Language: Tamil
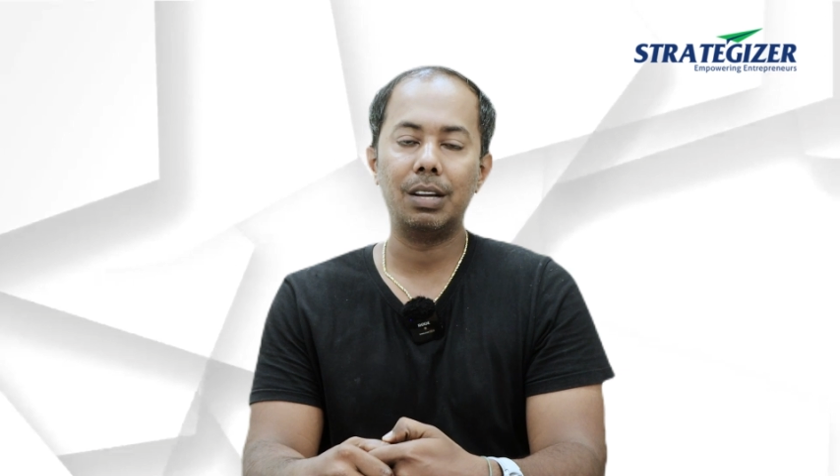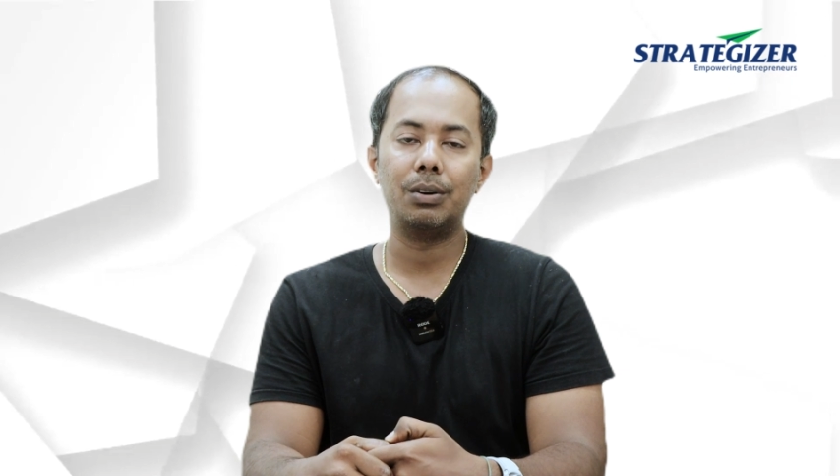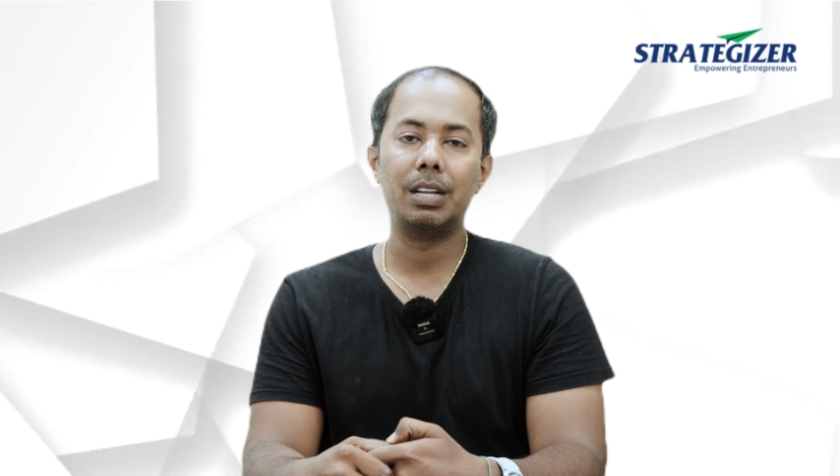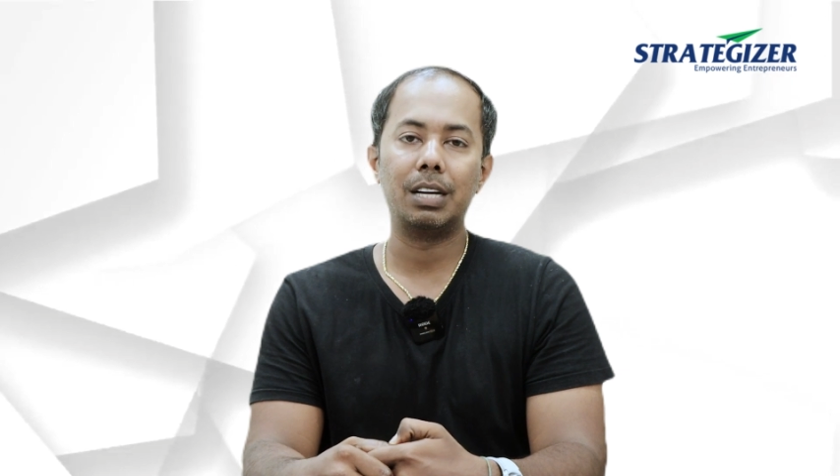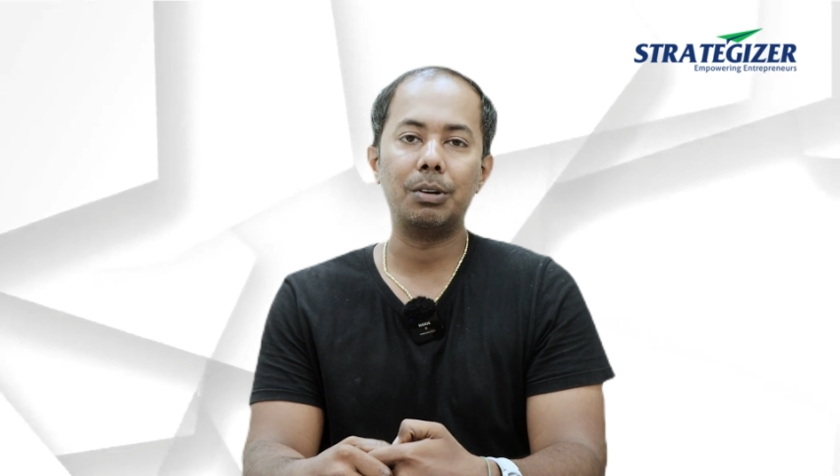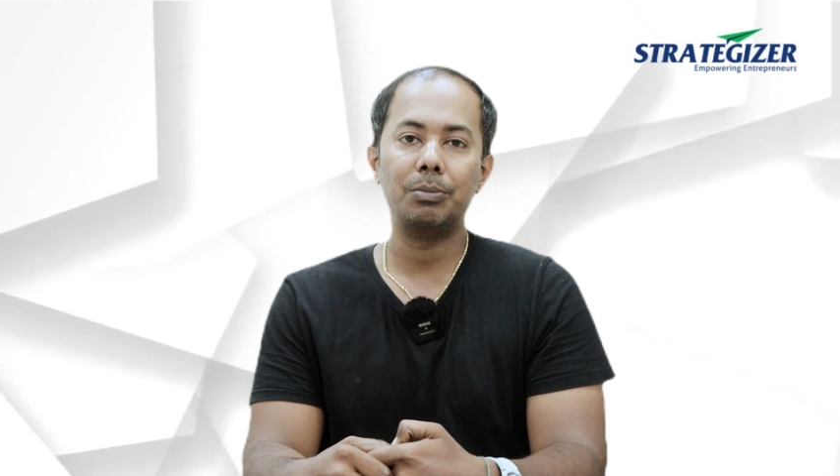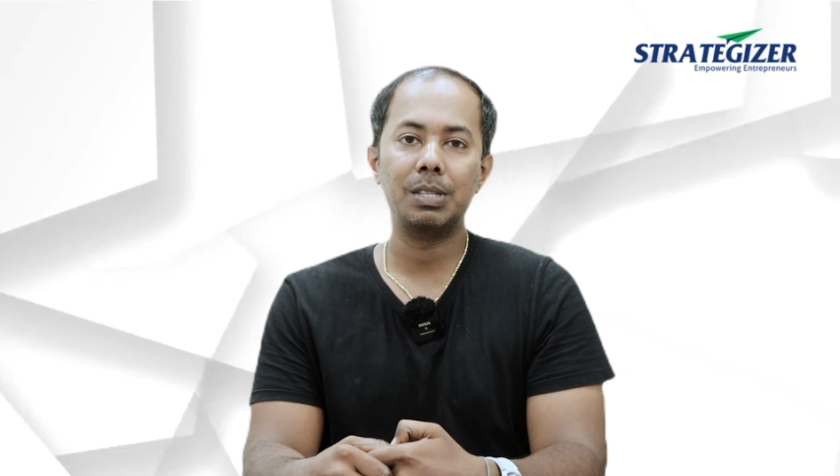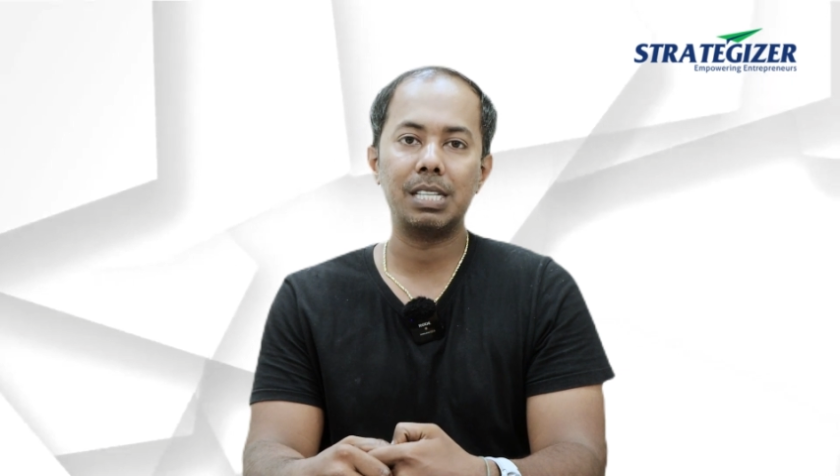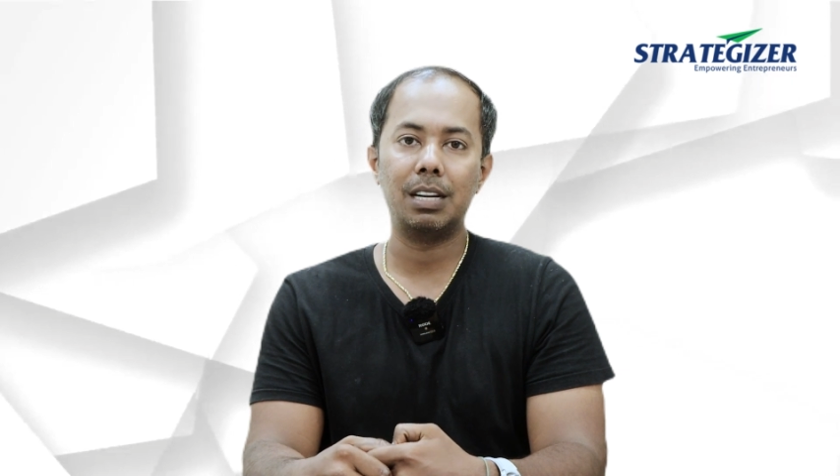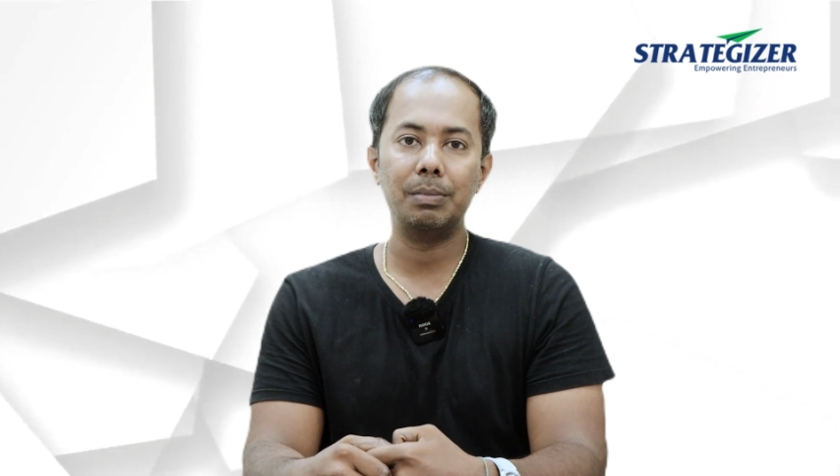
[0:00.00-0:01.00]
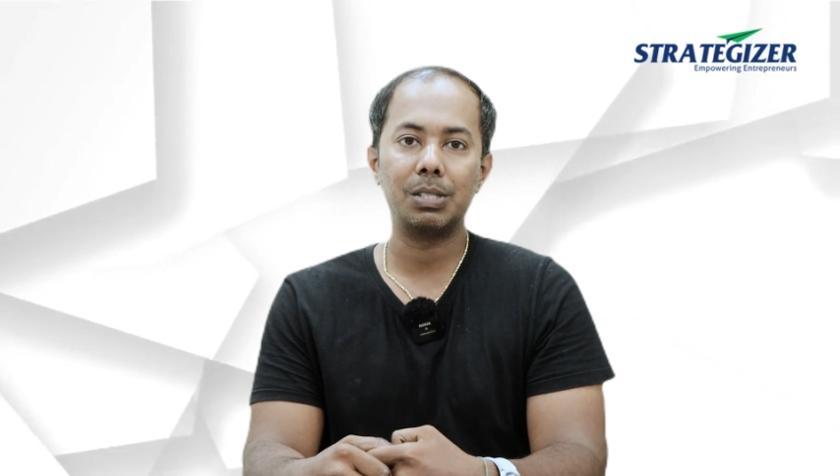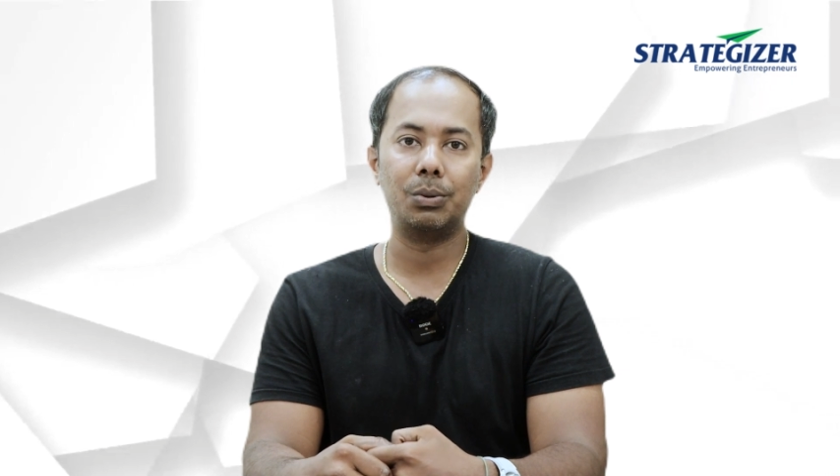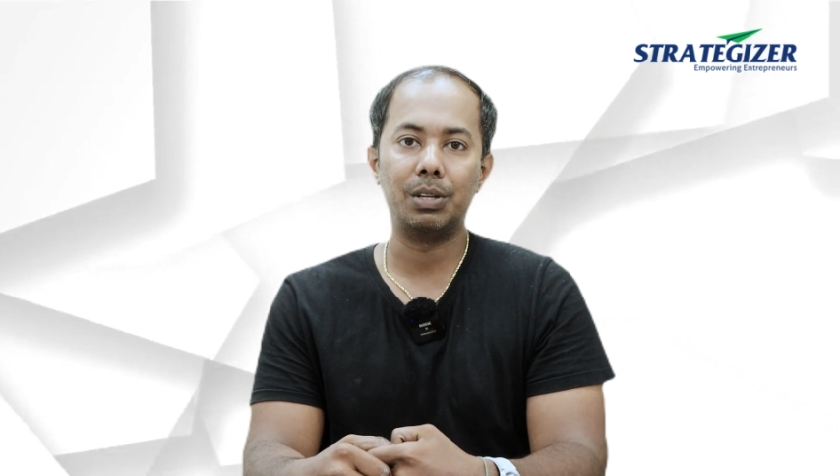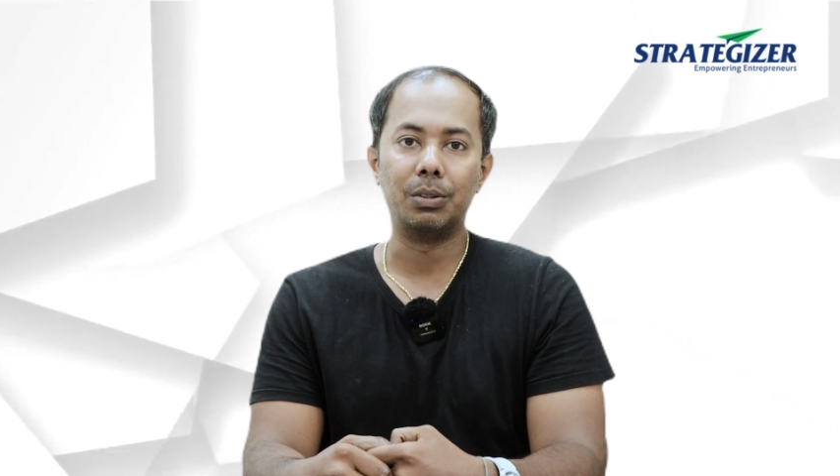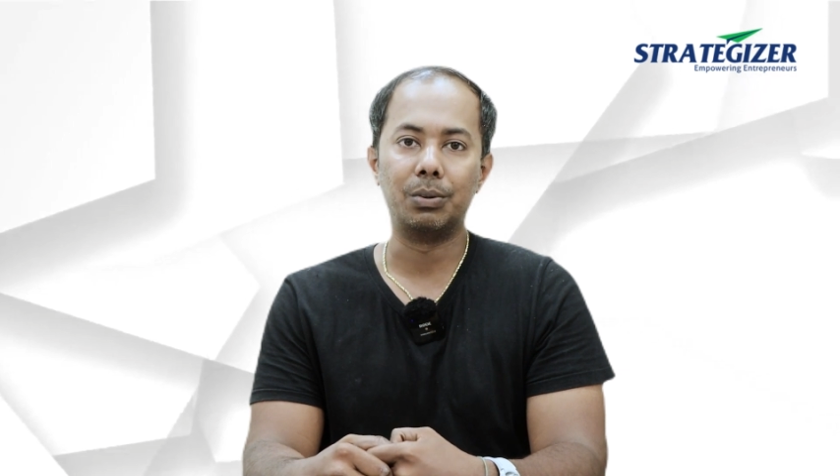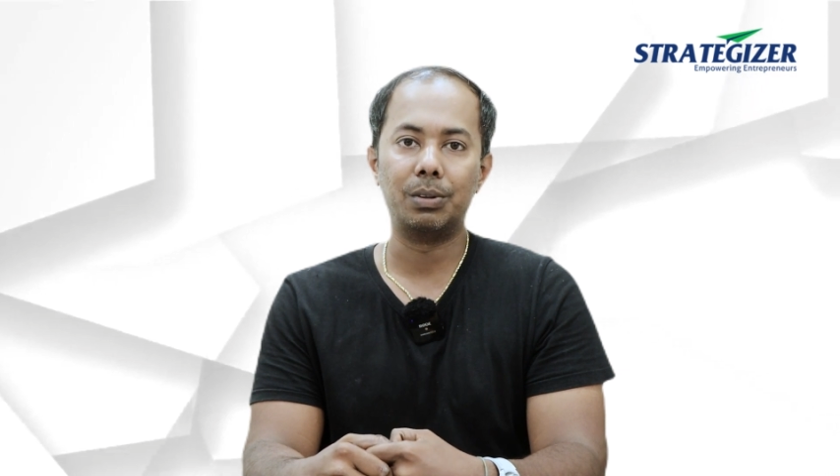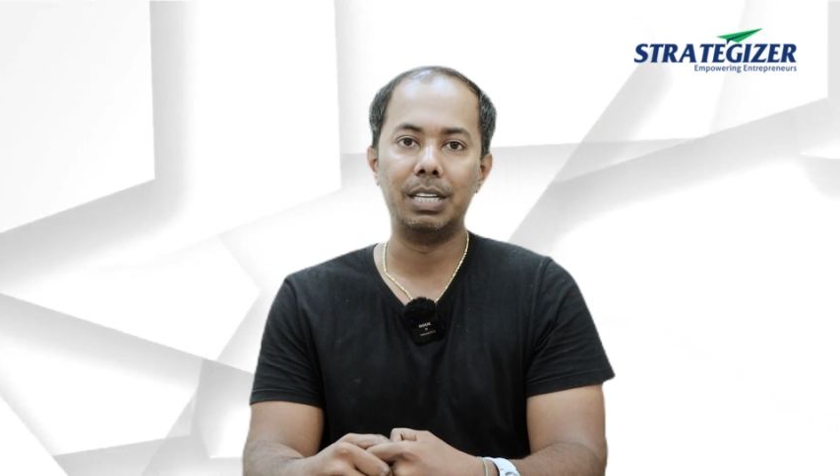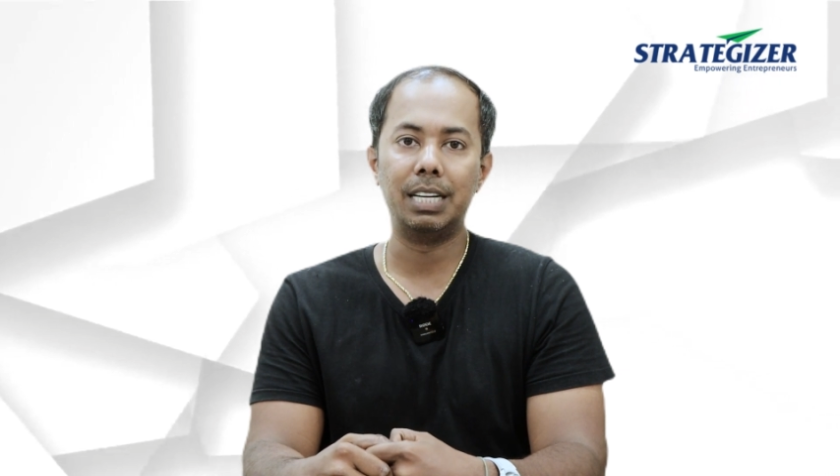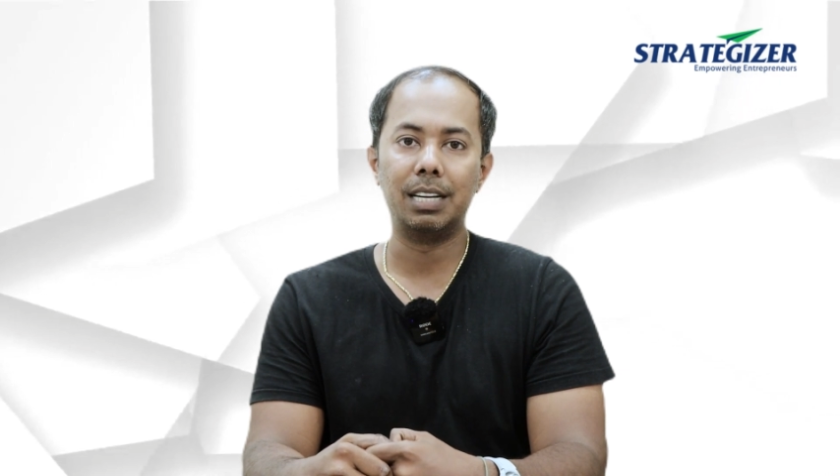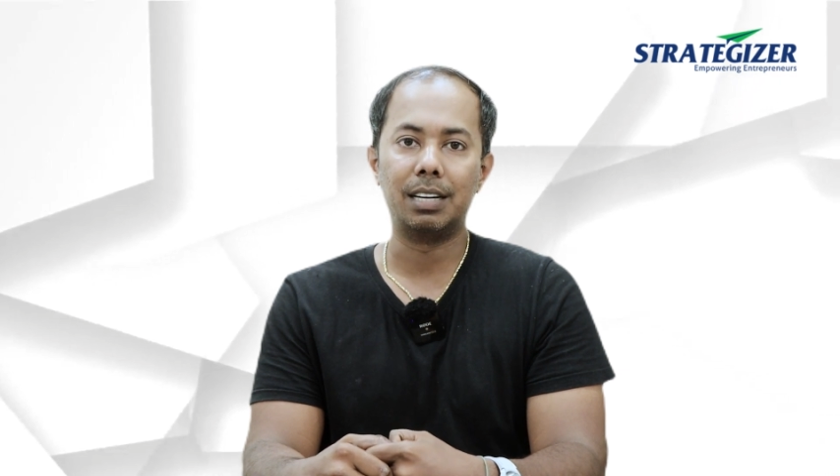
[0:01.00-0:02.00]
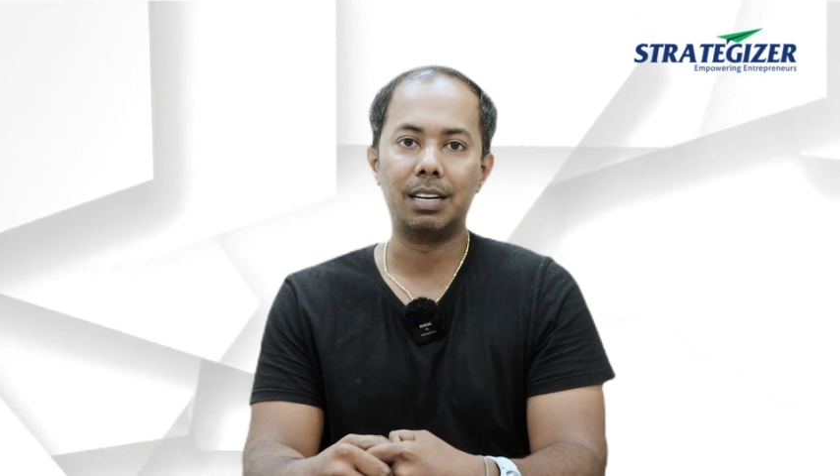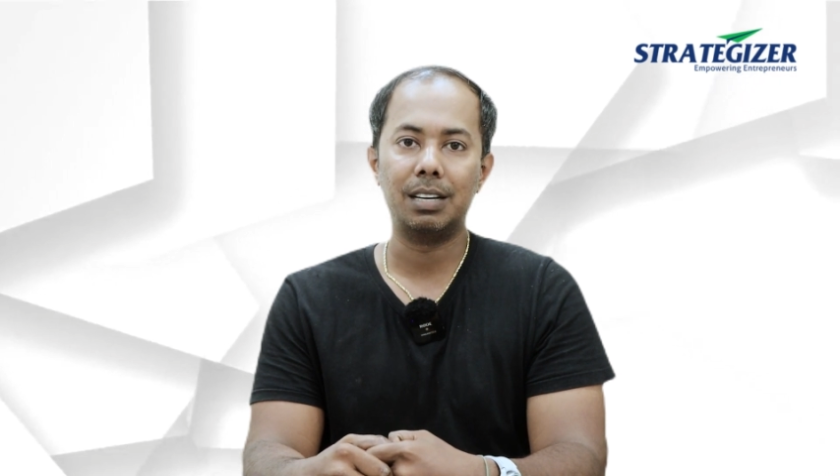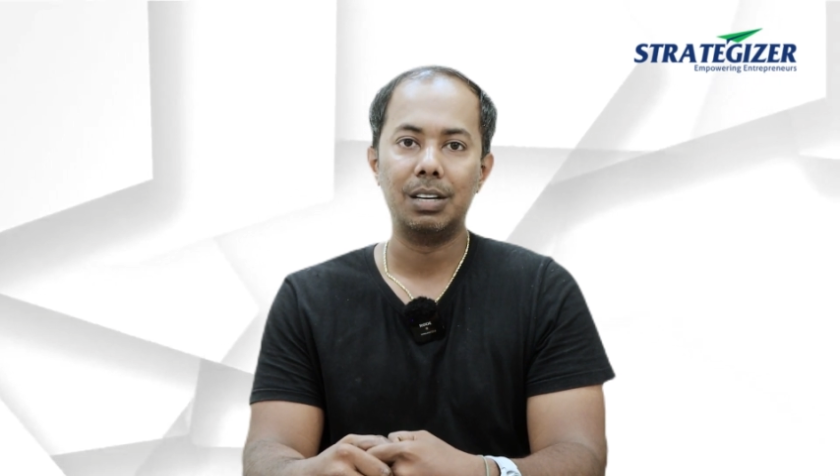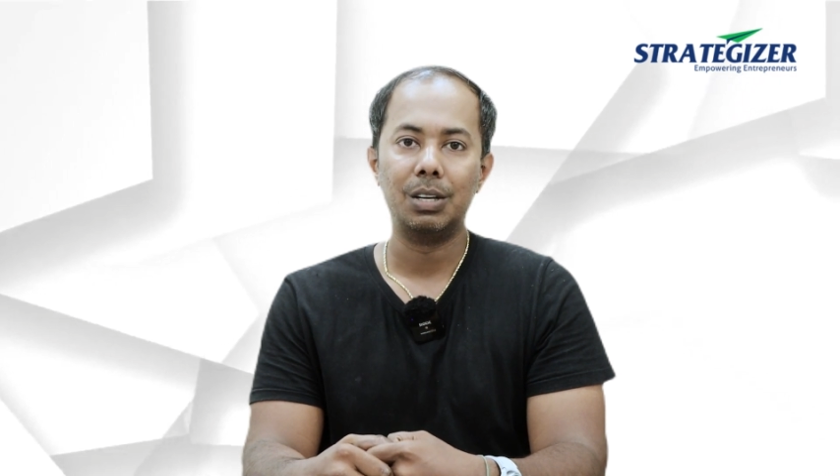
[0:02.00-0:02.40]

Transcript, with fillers: எங்களோட ரெக்குயர்மெண்ட்ஸ் எல்லாமே சொல்லியிருந்தோம் டீட்டெயில்டாக